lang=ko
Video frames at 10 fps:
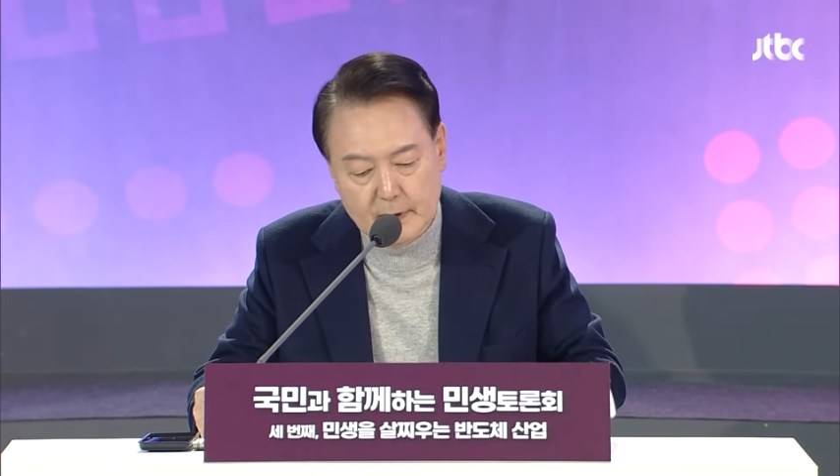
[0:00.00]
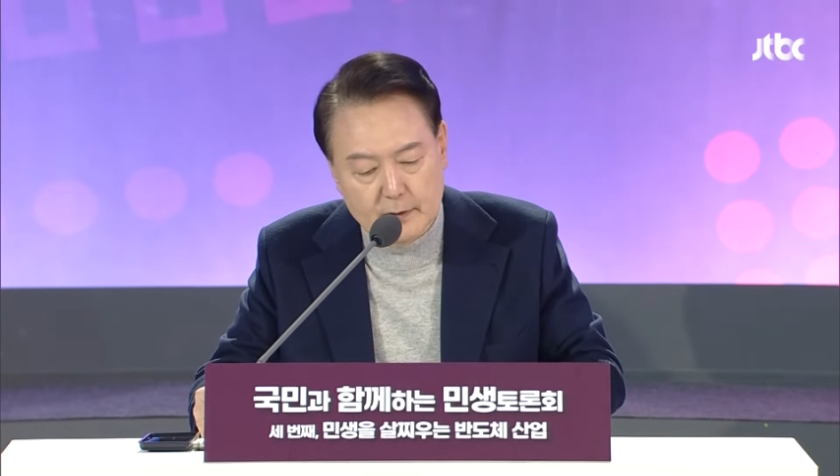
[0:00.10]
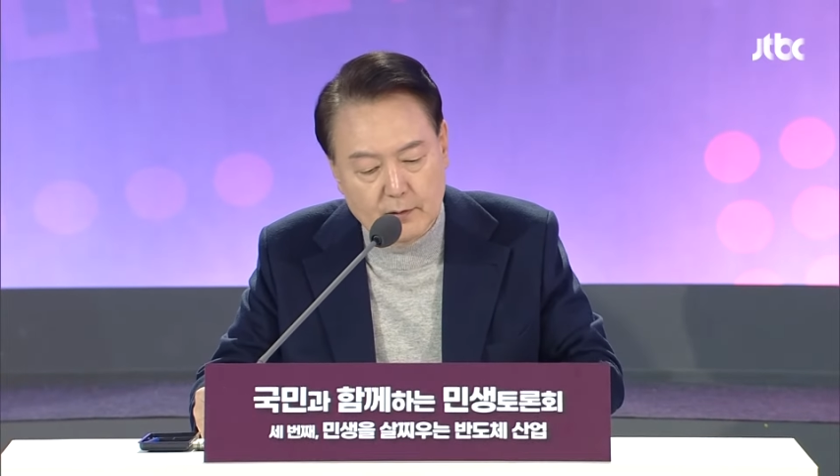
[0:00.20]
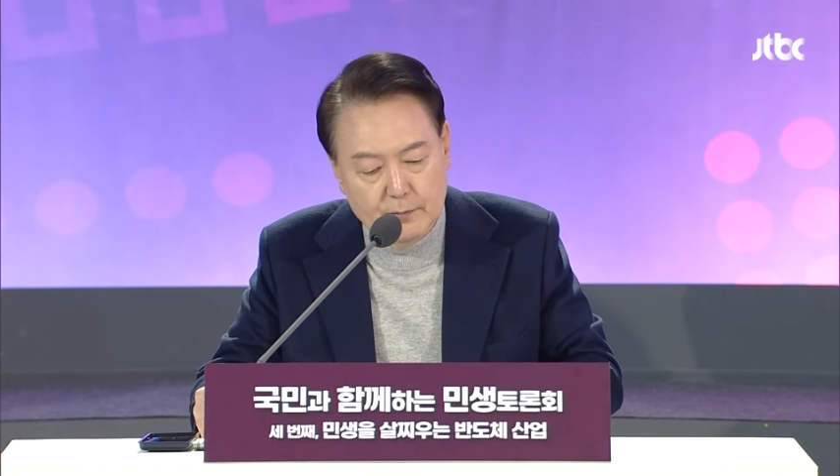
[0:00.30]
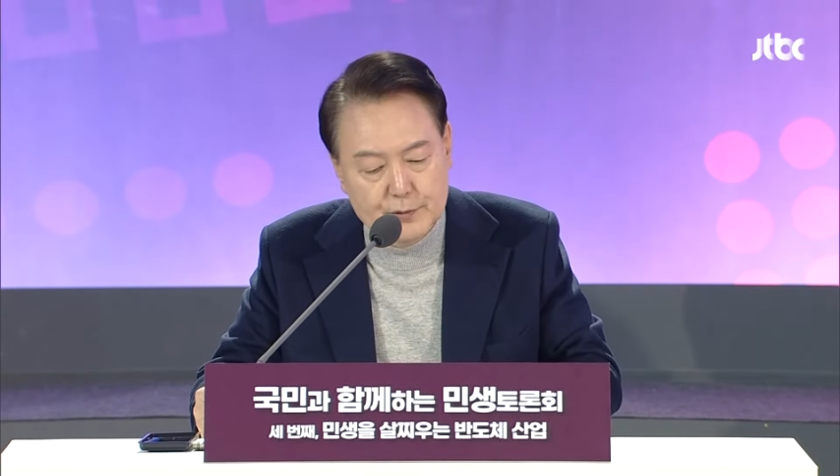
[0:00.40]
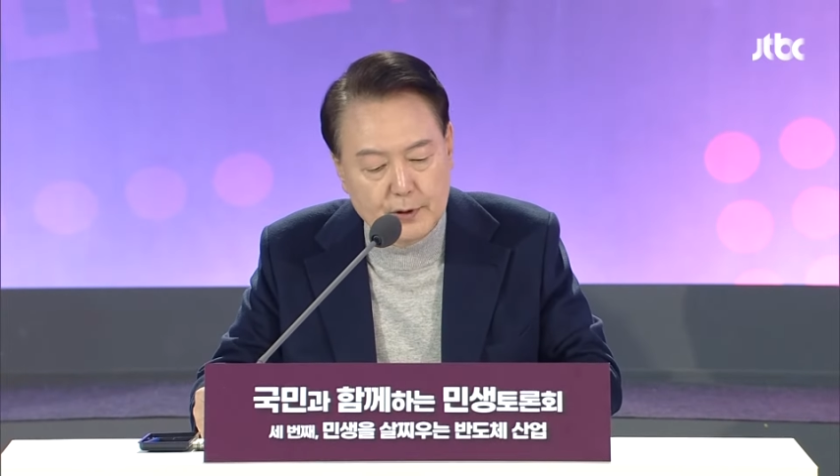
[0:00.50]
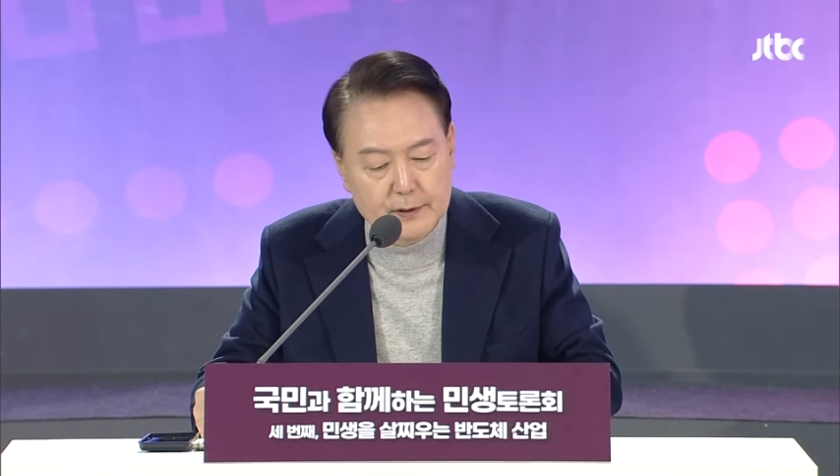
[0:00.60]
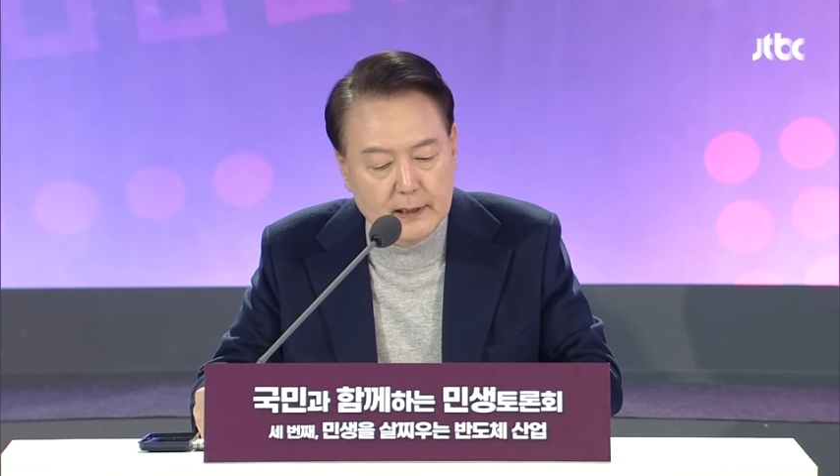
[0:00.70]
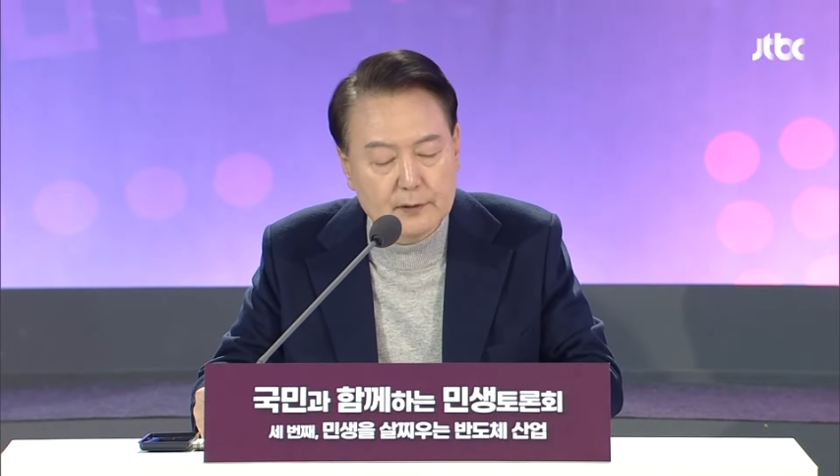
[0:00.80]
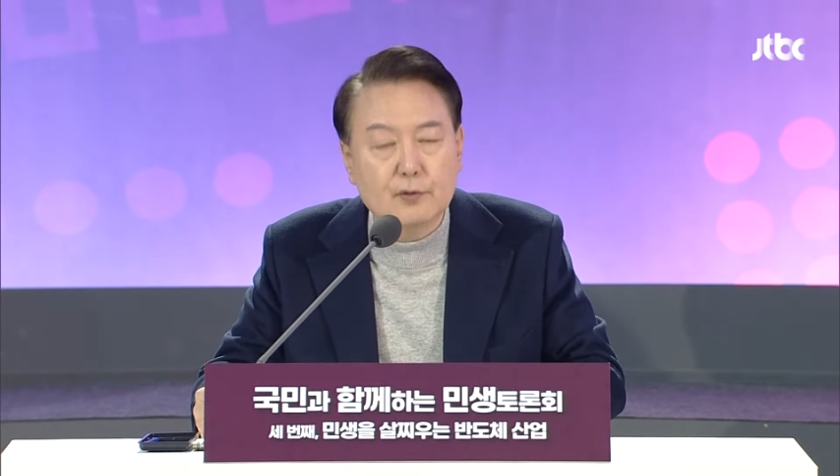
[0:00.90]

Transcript: 그건 엄청난